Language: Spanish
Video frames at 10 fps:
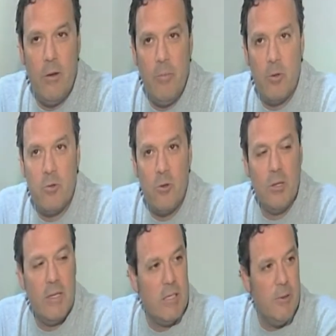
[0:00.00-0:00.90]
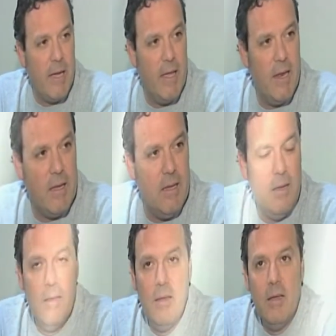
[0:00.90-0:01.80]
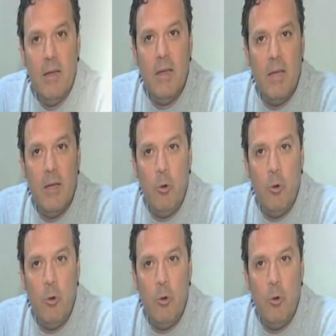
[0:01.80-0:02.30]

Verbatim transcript: el profesor Costa se va a quedar aquí, eh,